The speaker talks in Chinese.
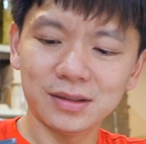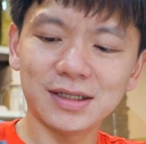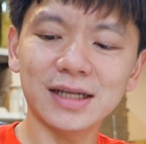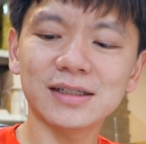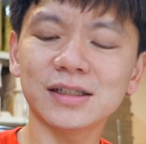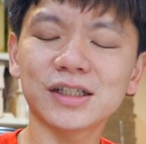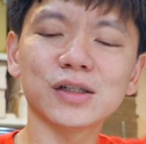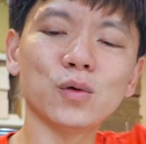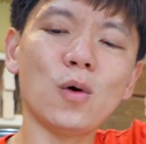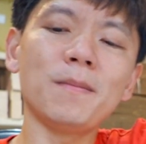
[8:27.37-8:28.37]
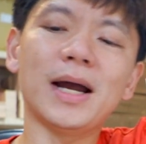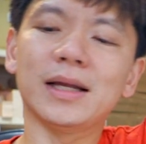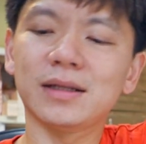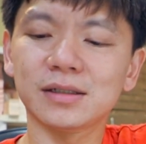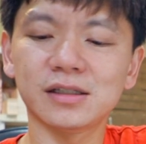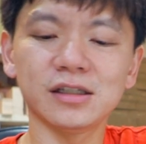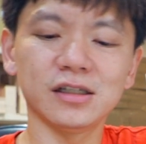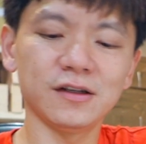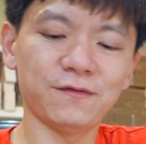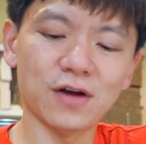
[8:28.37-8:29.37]
这一只是我买的
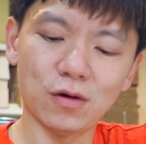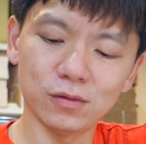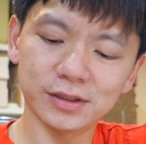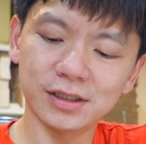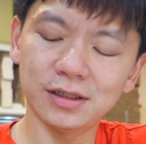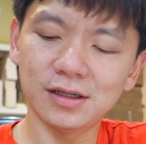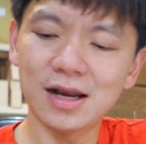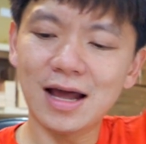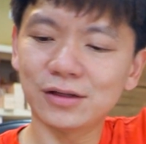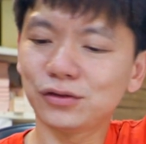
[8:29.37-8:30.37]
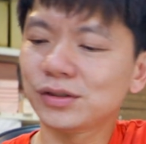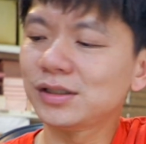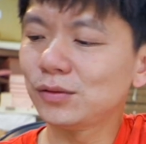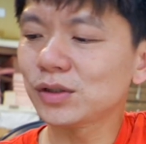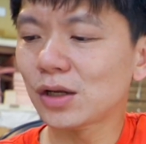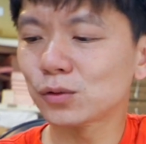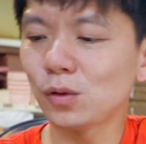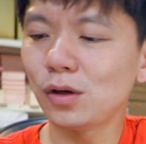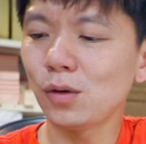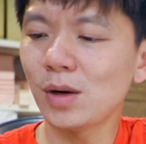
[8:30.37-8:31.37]
是粉红色的啦，就是我想
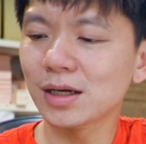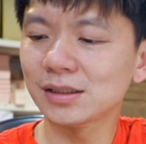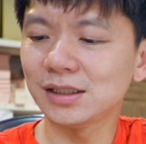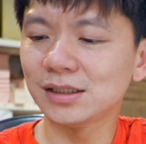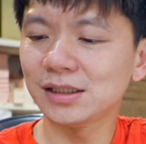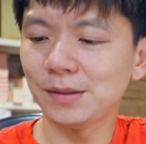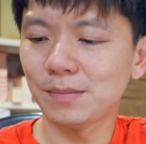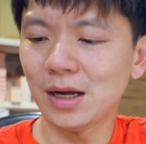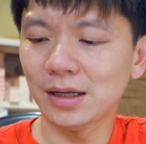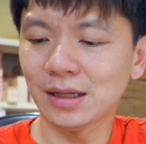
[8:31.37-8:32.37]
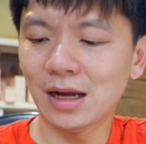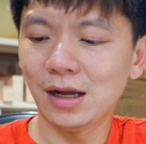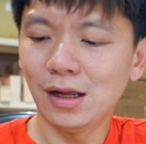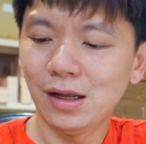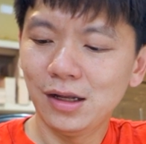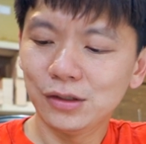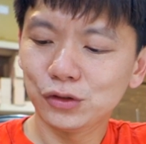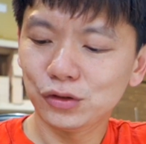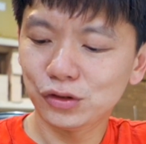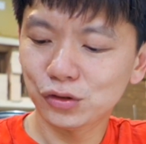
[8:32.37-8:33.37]
说换个心情嘛，那。
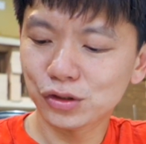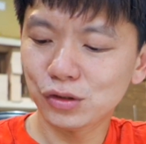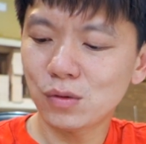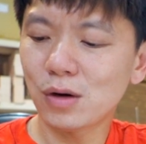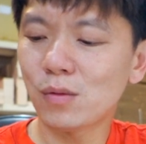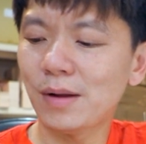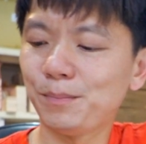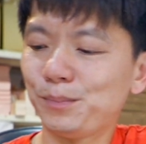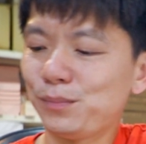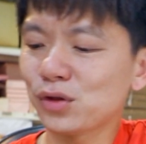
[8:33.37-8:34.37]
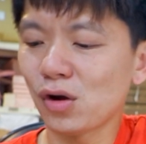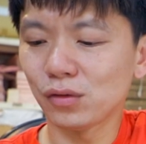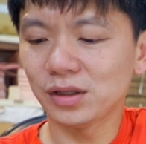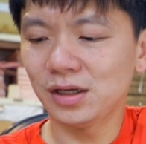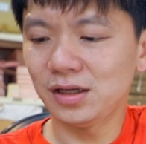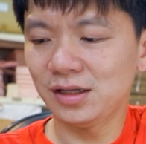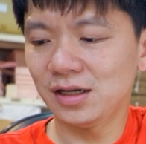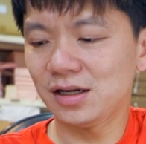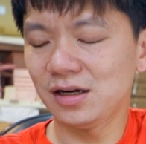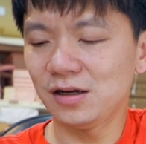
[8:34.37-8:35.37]
就是换换不同的
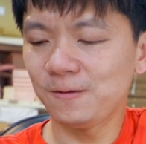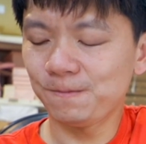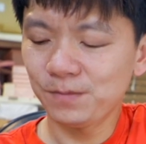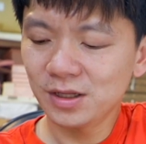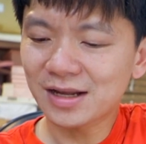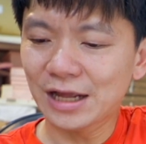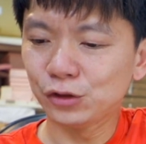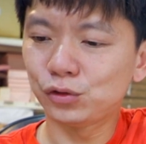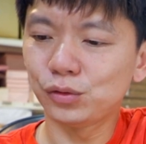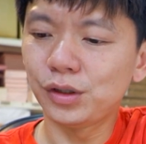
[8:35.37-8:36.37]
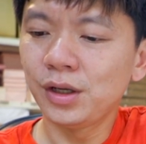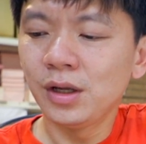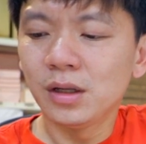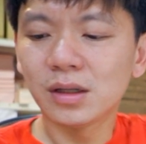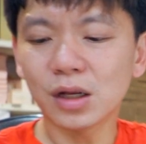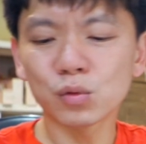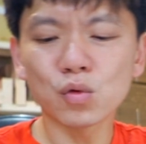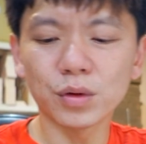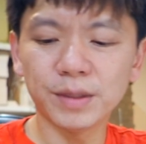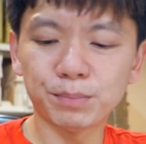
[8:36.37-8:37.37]
那个感觉。那如
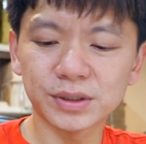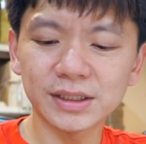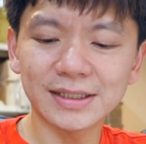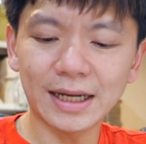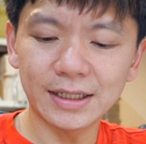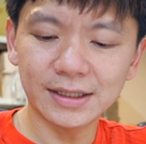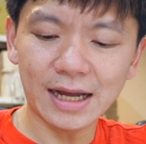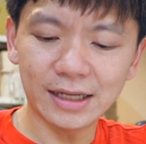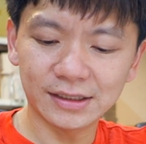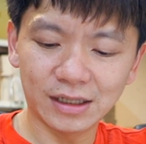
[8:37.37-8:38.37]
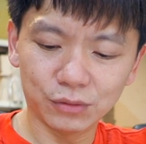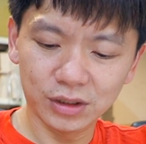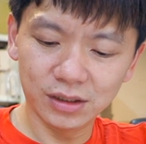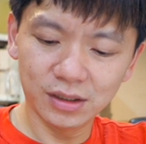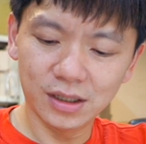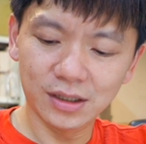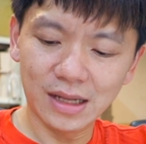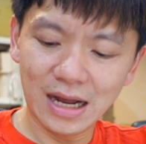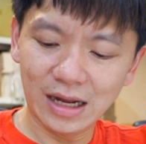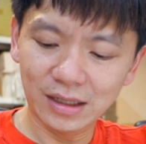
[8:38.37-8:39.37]
果你不是在意大小的人
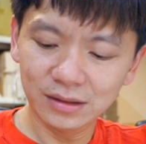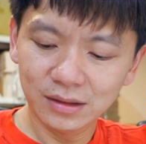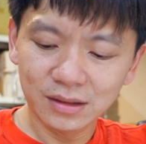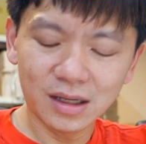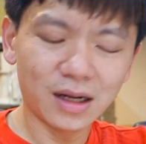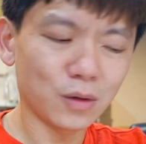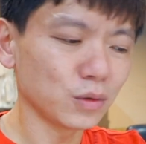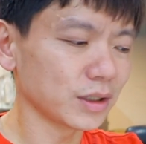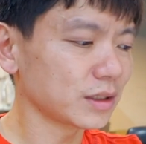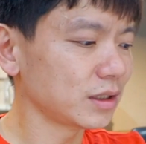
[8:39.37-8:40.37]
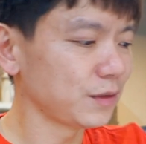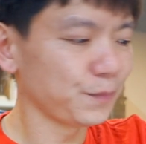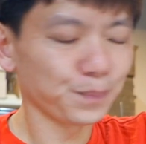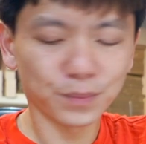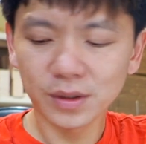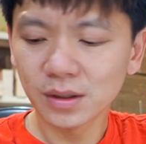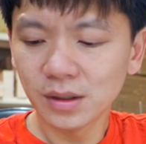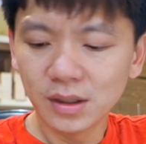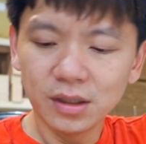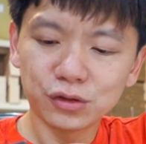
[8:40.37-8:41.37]
呐，那或者是
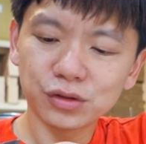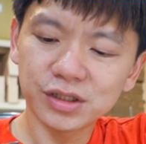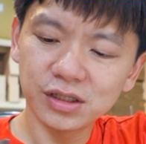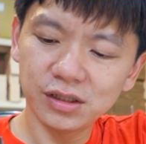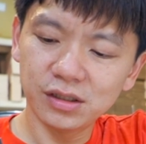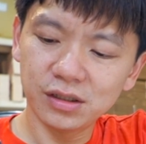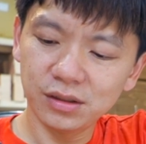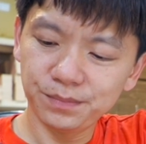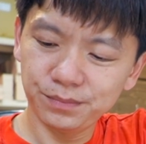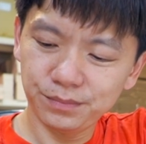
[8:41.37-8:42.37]
就是